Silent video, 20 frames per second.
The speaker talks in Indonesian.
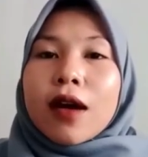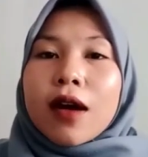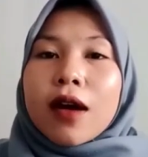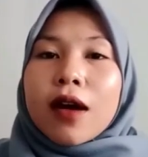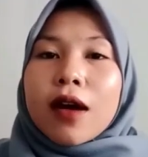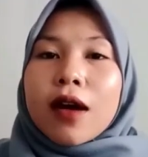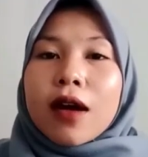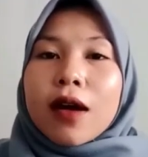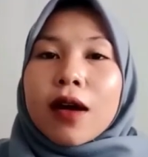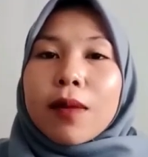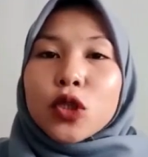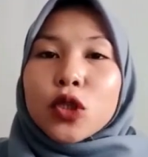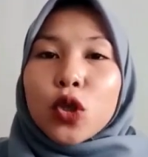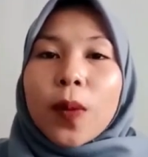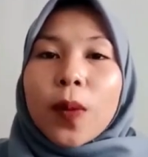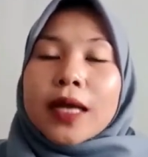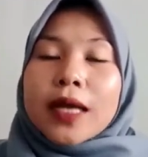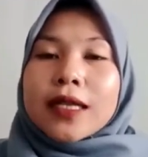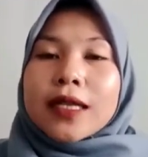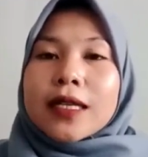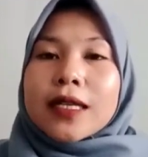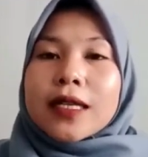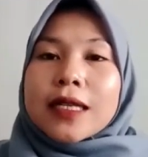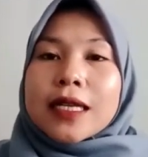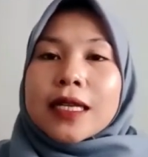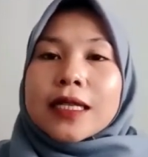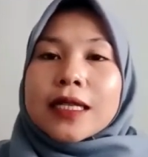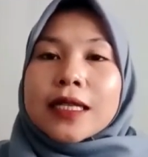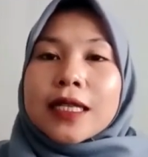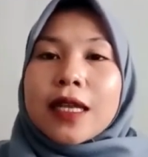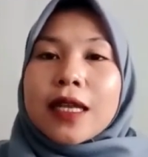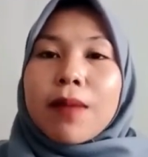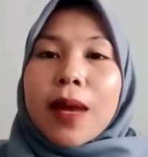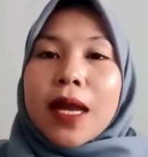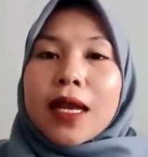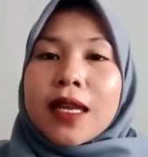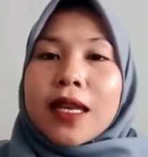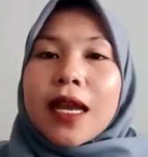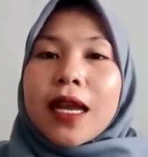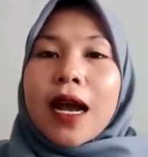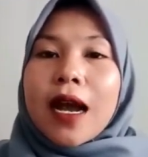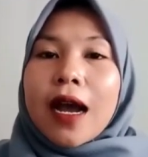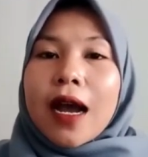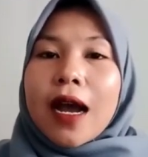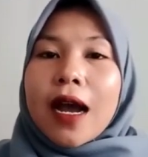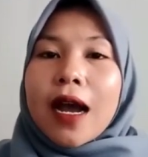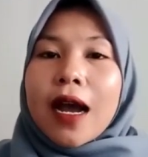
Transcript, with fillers: e, mencoba sensasi mandi